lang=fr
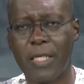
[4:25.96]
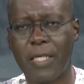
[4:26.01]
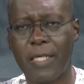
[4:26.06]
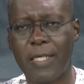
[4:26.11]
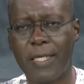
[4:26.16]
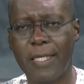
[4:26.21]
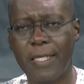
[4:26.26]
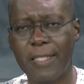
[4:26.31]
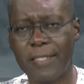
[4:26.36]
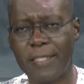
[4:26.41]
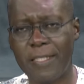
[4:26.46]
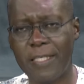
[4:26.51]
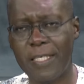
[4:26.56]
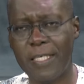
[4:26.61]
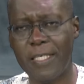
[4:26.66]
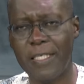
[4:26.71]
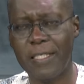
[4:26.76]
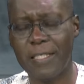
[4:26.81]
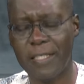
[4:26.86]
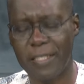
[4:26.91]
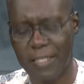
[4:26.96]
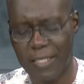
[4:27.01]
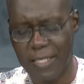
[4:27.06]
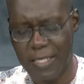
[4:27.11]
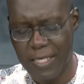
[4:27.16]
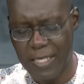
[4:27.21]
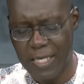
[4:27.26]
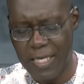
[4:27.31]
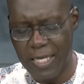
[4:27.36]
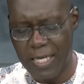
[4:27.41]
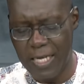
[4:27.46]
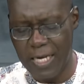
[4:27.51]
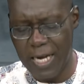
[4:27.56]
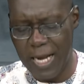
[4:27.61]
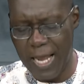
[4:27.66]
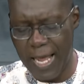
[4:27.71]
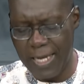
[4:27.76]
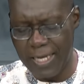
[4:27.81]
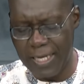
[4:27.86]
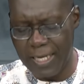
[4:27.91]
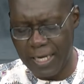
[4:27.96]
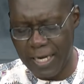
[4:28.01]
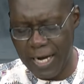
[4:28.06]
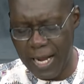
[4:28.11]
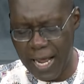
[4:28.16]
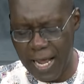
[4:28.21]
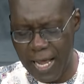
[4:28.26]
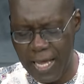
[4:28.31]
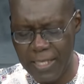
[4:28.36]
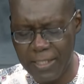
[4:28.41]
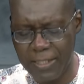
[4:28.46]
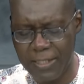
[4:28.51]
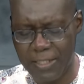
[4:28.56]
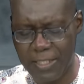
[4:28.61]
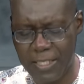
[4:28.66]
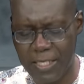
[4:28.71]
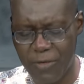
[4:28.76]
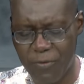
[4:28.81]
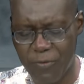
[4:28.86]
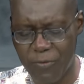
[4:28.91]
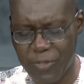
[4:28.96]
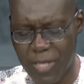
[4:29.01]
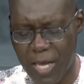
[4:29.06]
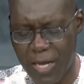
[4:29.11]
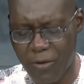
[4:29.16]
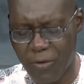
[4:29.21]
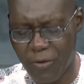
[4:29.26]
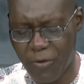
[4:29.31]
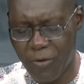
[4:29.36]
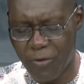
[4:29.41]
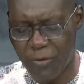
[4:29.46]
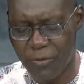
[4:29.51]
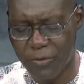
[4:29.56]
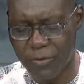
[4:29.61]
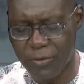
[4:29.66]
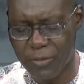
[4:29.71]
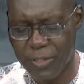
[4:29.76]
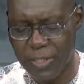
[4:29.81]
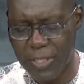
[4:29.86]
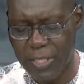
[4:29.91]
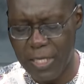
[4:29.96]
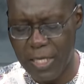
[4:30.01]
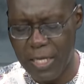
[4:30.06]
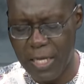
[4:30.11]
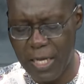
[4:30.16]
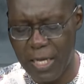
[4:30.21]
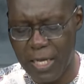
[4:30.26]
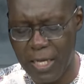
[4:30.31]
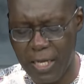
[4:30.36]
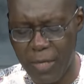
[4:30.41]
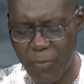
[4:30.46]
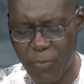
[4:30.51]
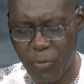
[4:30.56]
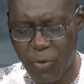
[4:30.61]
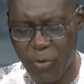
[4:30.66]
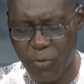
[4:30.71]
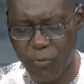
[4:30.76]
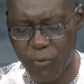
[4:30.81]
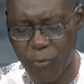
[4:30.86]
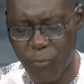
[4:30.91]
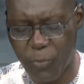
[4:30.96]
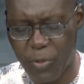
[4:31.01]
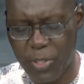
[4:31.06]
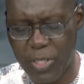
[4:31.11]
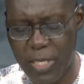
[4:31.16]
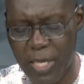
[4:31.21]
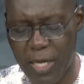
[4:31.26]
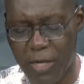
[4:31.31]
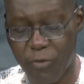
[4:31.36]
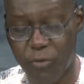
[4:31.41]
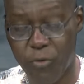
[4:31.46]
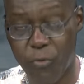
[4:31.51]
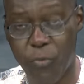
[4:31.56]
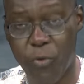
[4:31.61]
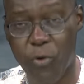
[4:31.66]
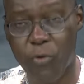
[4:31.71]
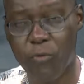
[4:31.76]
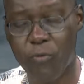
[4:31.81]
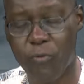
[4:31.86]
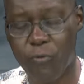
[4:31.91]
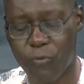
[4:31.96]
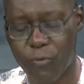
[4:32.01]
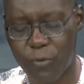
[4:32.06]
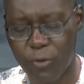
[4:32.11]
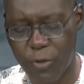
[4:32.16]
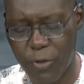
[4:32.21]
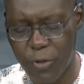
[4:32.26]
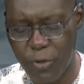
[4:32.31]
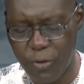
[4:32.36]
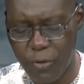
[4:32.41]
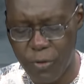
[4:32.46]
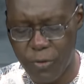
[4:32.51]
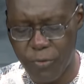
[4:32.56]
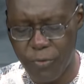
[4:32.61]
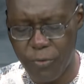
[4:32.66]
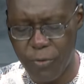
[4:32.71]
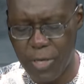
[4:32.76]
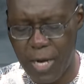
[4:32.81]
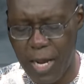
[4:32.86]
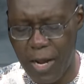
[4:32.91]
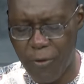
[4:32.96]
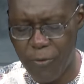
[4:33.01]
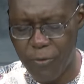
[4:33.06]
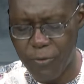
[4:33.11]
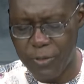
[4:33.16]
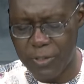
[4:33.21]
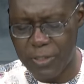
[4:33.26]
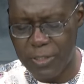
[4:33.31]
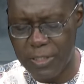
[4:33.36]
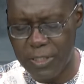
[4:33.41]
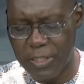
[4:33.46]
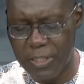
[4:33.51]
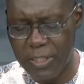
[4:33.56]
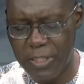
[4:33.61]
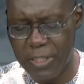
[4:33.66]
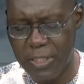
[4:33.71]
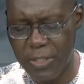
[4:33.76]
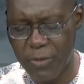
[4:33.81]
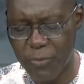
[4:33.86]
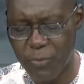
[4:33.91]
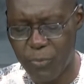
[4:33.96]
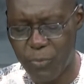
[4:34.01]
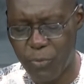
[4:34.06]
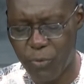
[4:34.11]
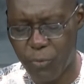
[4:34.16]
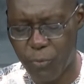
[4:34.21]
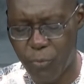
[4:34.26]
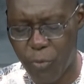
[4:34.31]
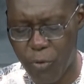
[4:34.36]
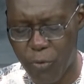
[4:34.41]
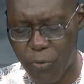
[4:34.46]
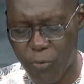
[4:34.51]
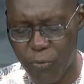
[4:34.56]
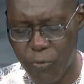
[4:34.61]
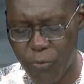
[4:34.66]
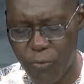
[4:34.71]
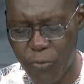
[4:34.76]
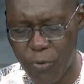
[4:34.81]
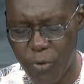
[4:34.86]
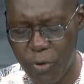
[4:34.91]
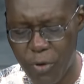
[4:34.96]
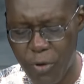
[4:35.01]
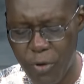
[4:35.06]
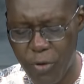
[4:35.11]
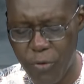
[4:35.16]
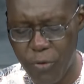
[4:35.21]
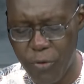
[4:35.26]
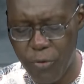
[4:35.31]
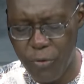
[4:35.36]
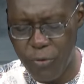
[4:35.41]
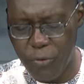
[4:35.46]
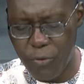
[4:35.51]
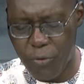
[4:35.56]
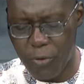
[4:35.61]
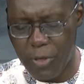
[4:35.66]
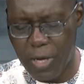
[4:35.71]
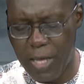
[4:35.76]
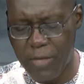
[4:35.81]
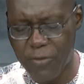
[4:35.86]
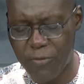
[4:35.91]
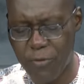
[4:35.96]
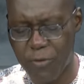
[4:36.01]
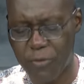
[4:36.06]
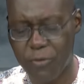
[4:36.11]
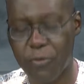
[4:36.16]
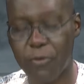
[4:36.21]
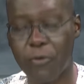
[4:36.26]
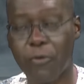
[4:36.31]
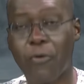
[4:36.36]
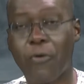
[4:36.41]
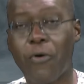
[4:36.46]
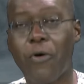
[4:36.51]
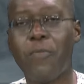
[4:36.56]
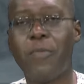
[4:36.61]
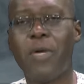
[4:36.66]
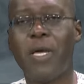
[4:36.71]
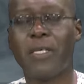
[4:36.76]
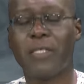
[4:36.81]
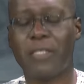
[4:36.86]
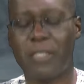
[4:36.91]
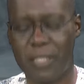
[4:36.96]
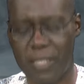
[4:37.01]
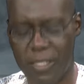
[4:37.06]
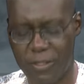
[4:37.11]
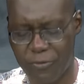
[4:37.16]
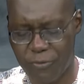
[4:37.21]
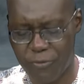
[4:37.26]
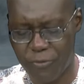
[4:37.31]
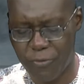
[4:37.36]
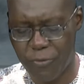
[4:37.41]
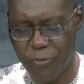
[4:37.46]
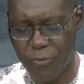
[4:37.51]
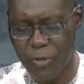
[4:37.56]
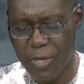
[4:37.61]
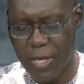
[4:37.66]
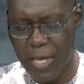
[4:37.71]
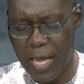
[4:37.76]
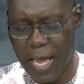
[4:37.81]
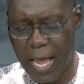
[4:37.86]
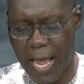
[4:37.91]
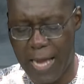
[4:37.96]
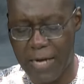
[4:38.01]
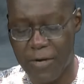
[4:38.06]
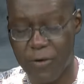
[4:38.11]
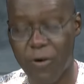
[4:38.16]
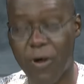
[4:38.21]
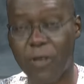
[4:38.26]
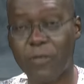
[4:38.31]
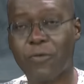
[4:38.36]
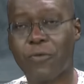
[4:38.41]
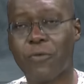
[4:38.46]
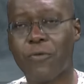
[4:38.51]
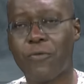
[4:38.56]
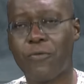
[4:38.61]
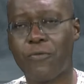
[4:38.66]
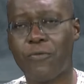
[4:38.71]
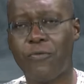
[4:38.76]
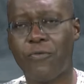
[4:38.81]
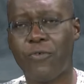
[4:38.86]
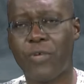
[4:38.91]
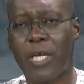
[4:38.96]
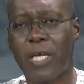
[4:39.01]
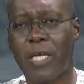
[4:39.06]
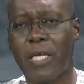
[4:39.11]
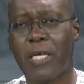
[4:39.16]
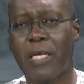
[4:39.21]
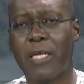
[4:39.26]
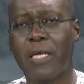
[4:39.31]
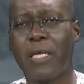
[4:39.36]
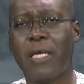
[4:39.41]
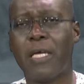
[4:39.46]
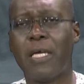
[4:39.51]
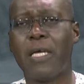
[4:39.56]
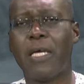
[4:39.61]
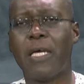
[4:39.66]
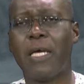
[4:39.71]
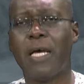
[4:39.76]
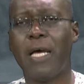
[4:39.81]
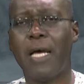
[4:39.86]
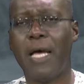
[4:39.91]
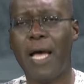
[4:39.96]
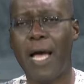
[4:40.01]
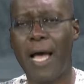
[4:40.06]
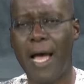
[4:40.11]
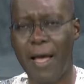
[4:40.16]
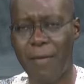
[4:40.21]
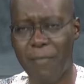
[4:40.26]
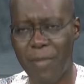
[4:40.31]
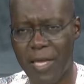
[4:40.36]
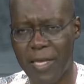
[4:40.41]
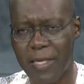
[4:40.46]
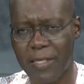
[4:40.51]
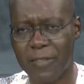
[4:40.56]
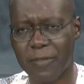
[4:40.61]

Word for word: Ainsi, la grâce qu'il nous accorde en réponse aux prières de beaucoup sera aussi, pour beaucoup, une occasion de remercier Dieu à notre sujet. Amen.